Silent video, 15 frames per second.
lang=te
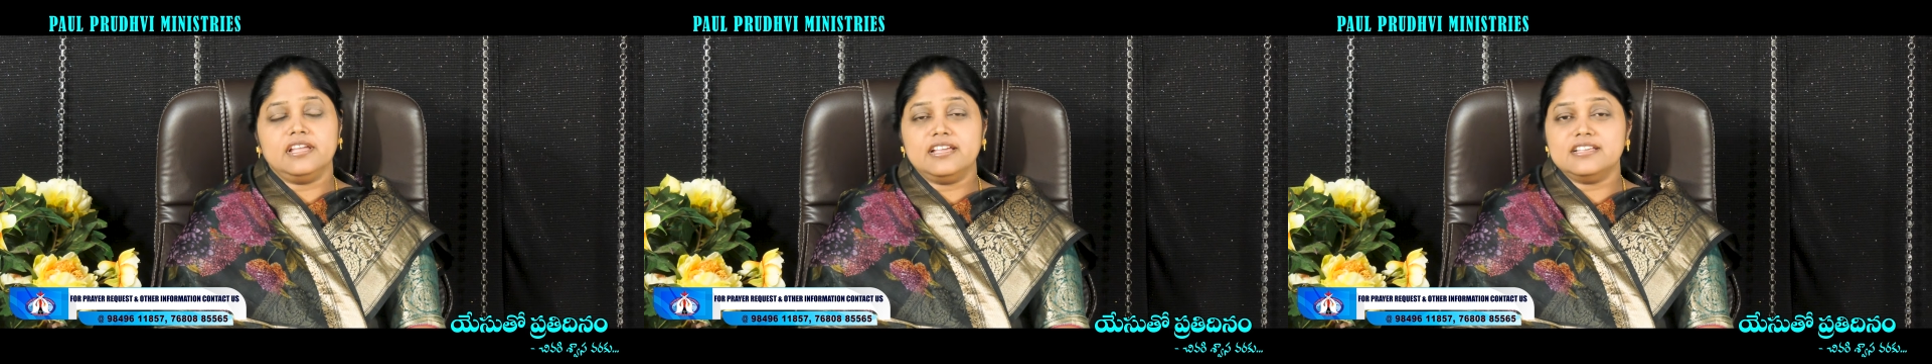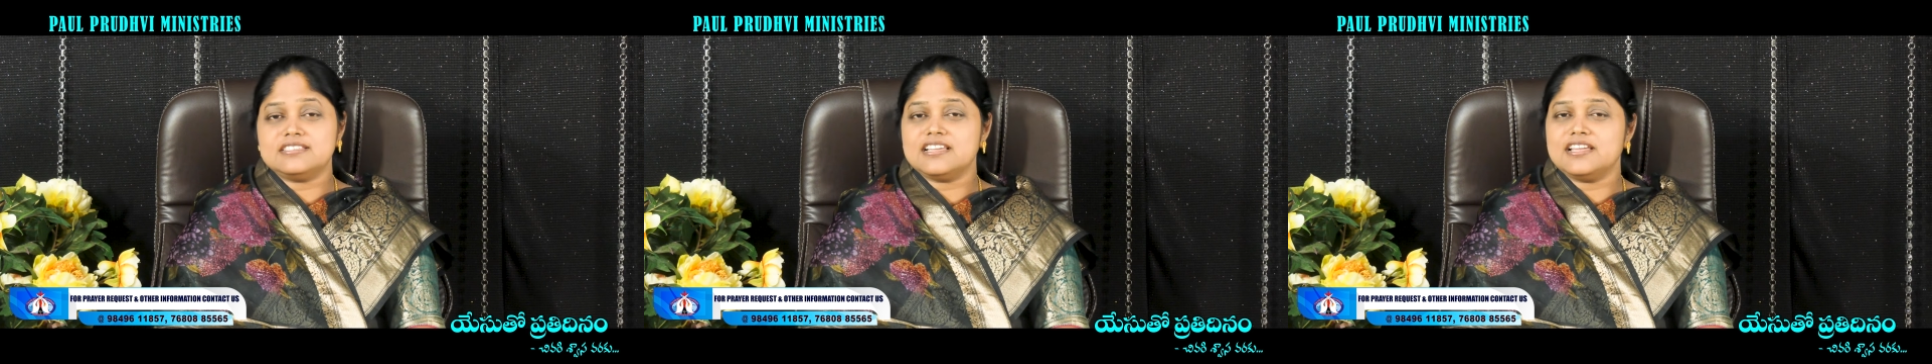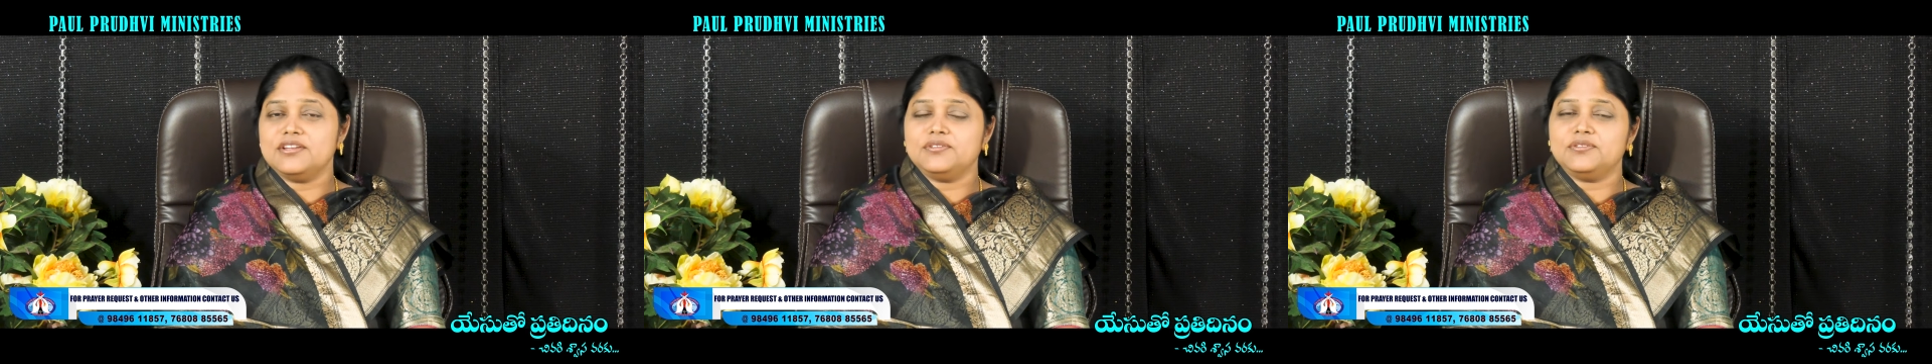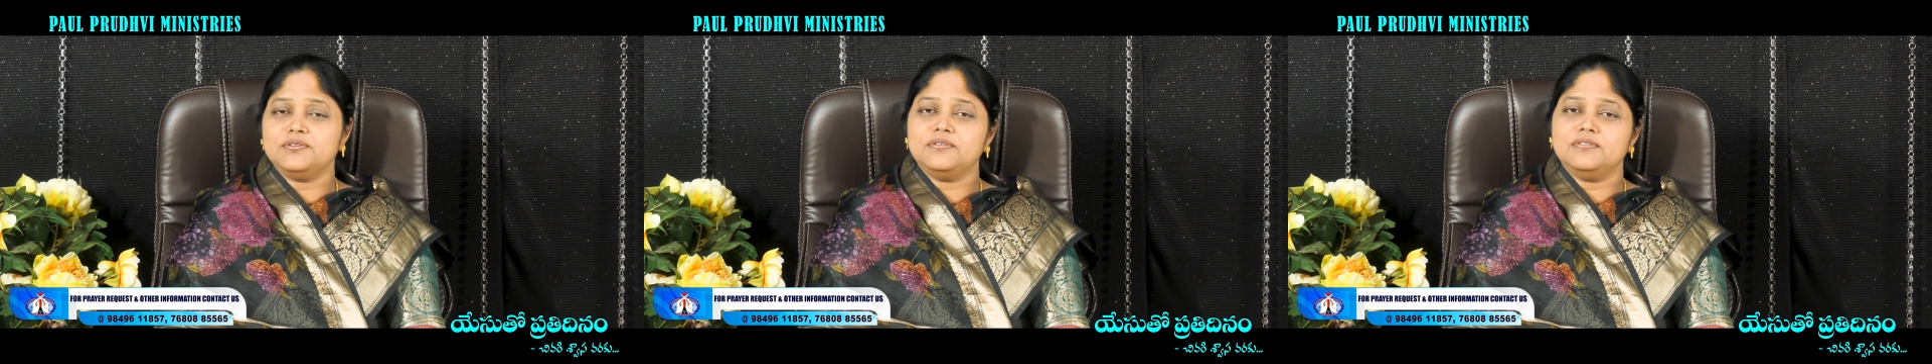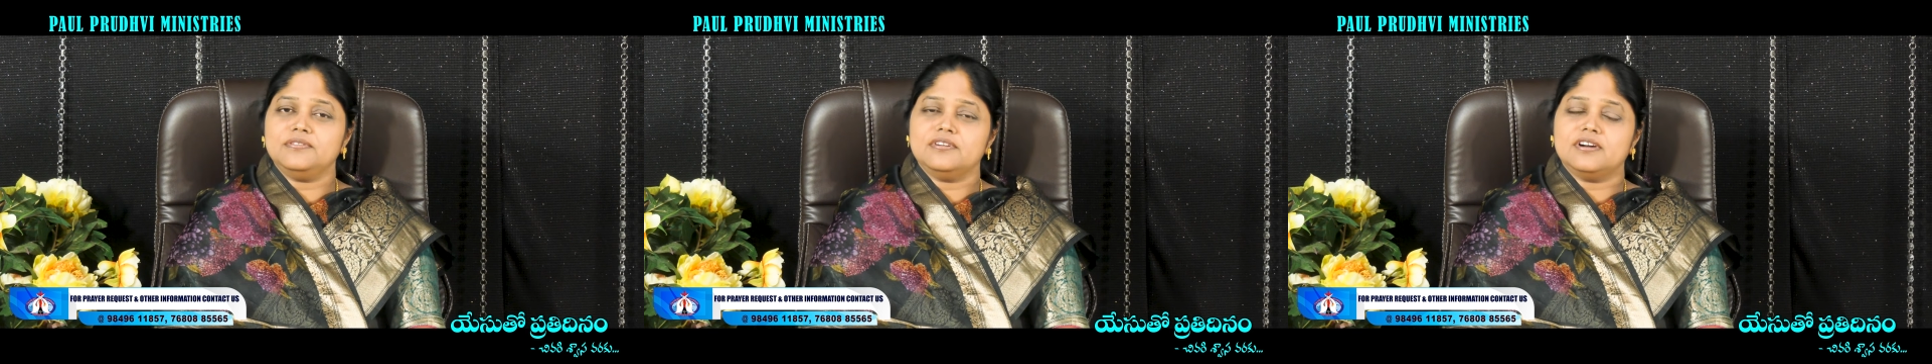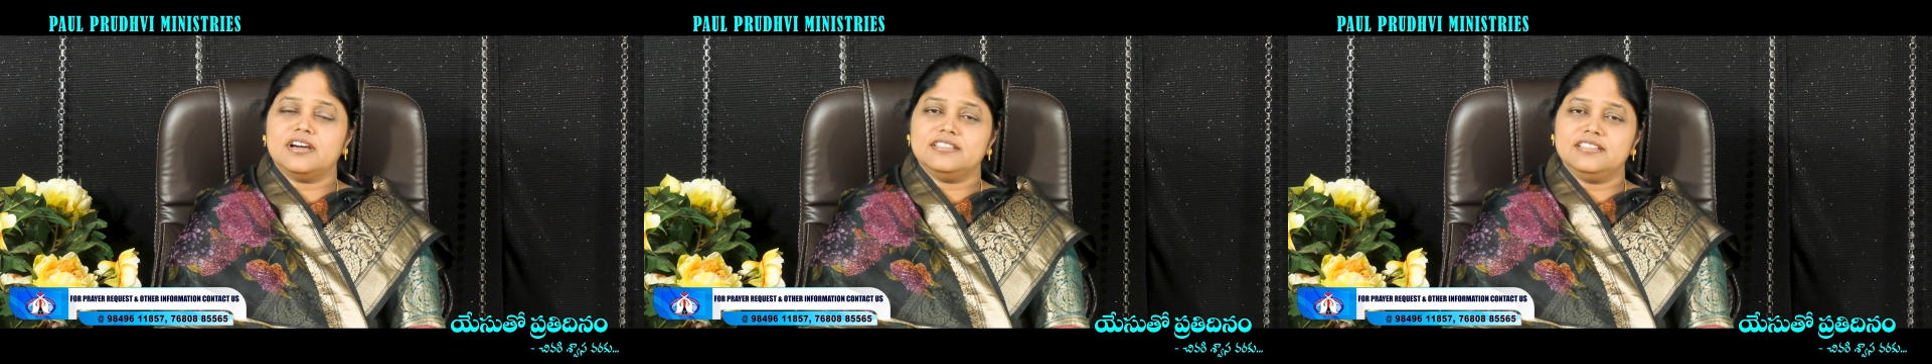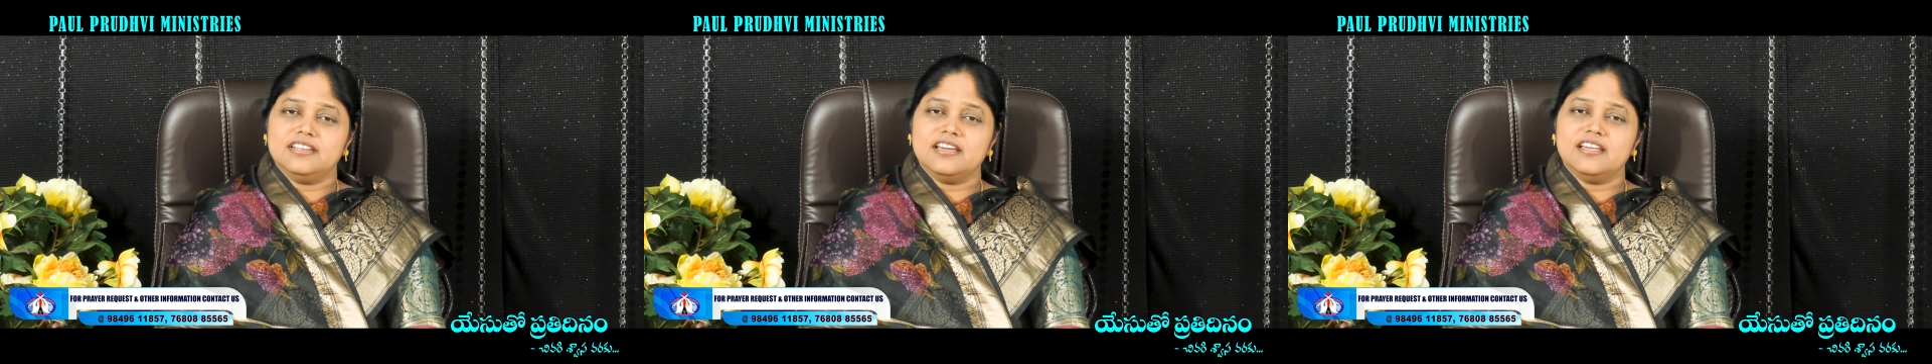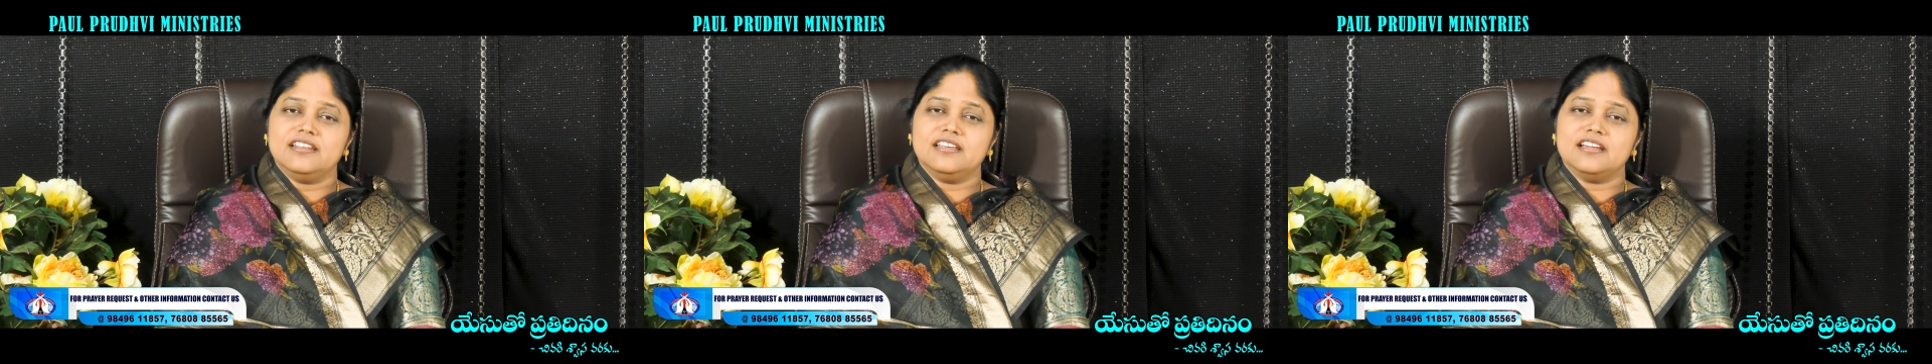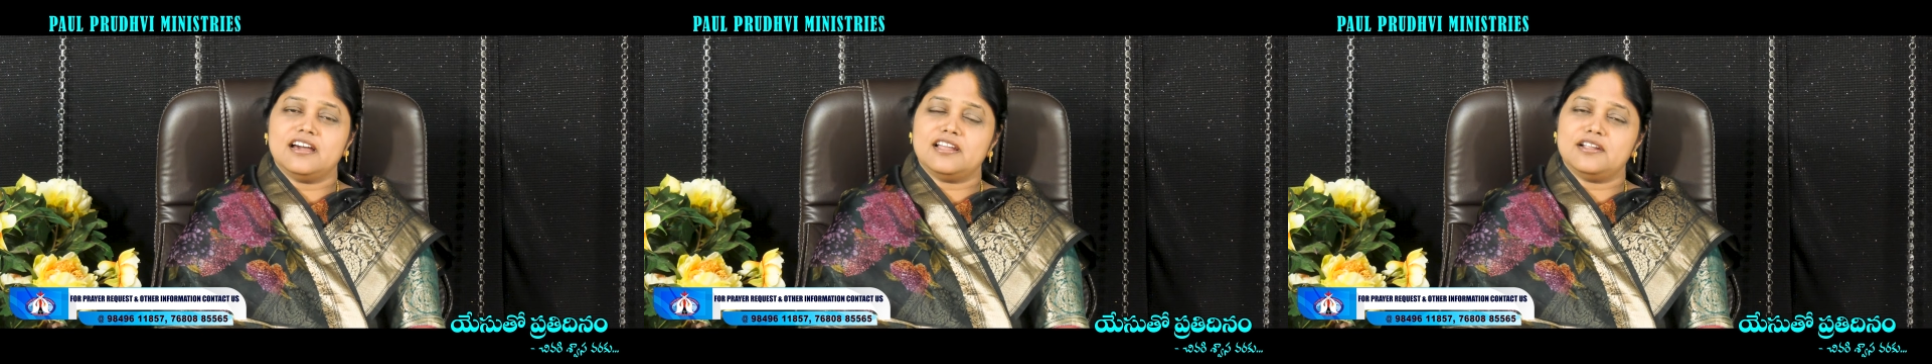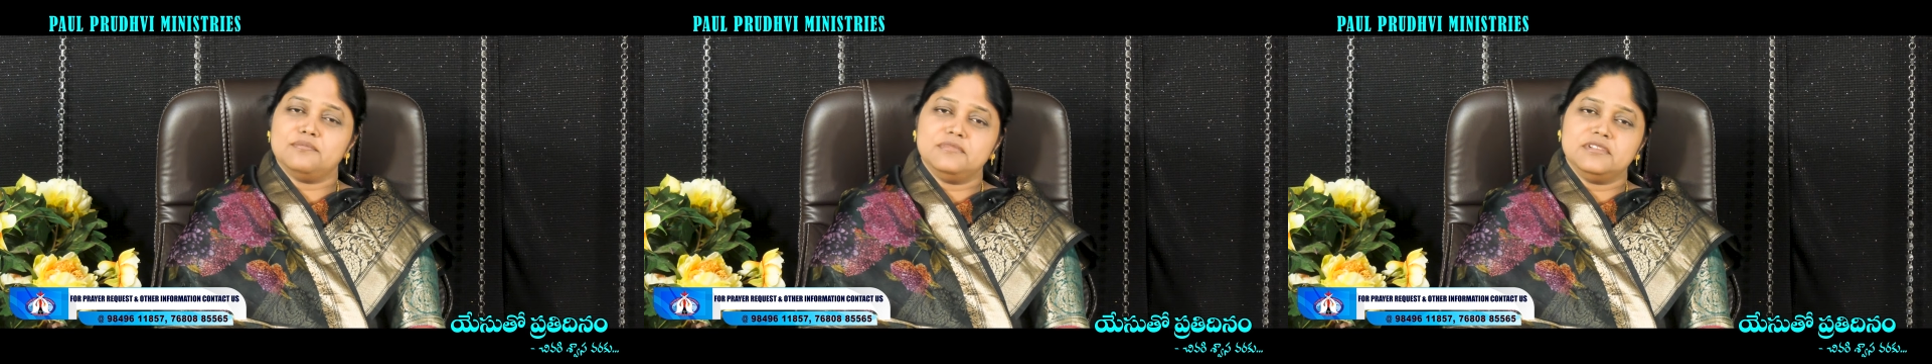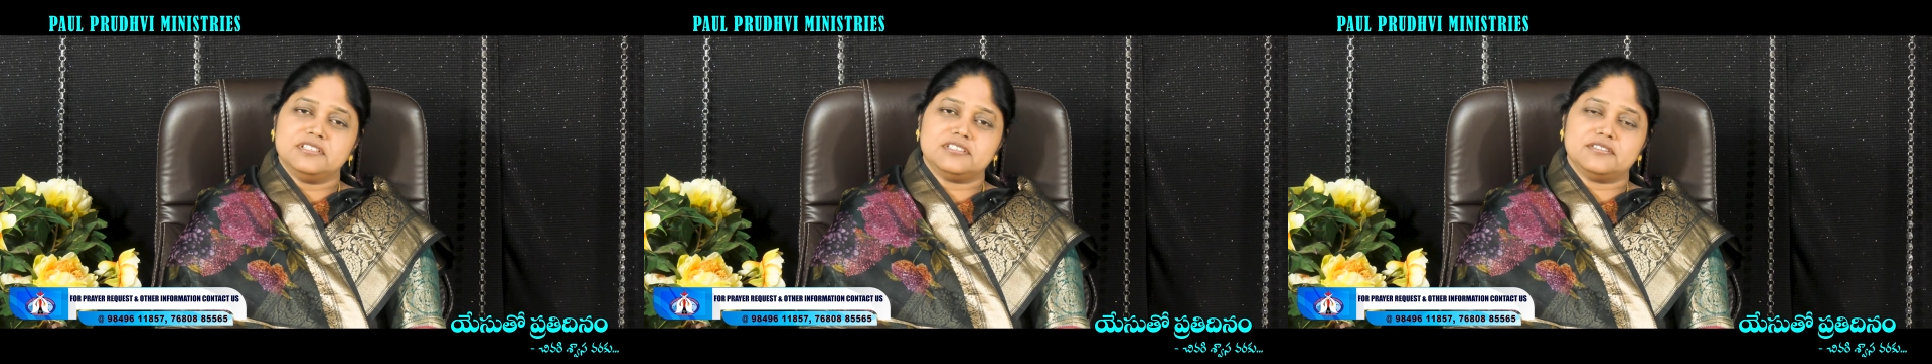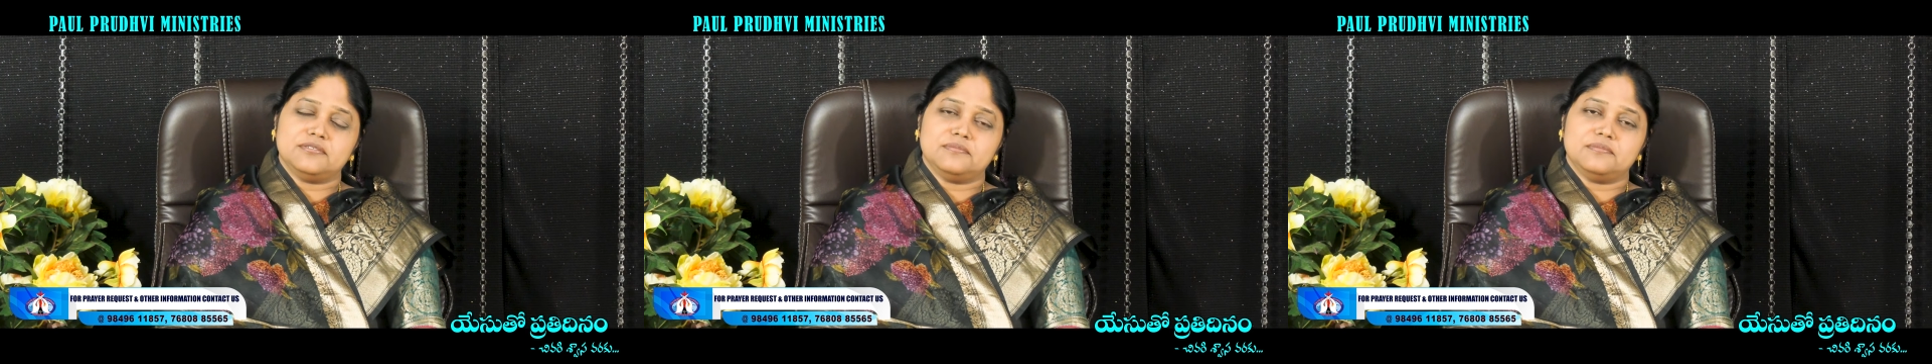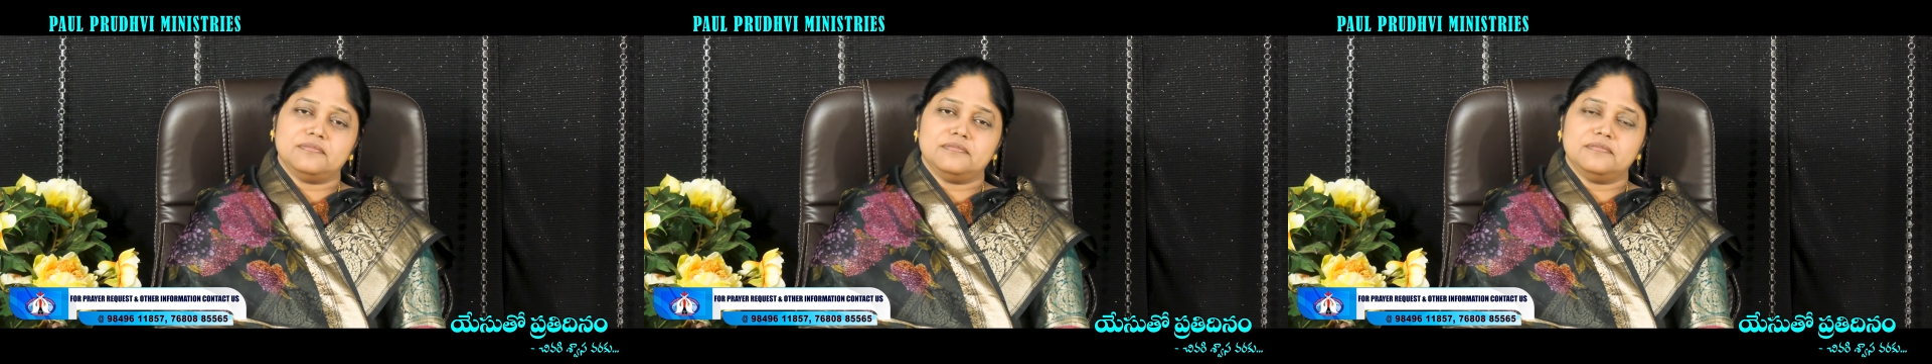ఏసయ్యతో ఆ దినాన్ని ఆరంభించడం